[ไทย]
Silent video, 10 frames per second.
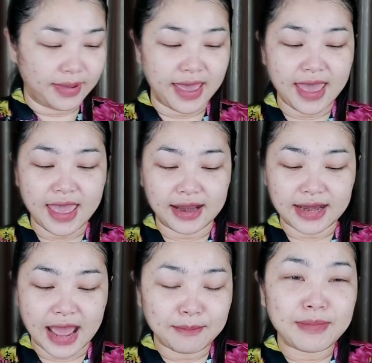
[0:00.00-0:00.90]
แม่
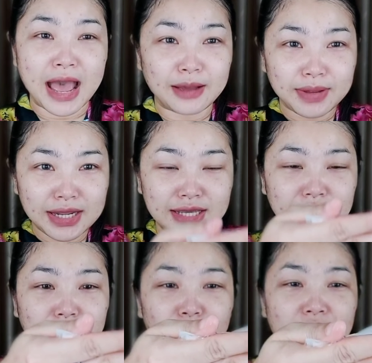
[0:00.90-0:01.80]
น้ำมาร์กไม่ได้เย
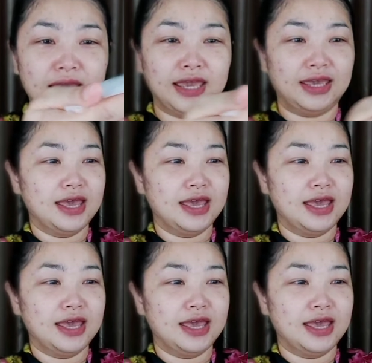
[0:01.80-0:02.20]
อะเท่าไหร่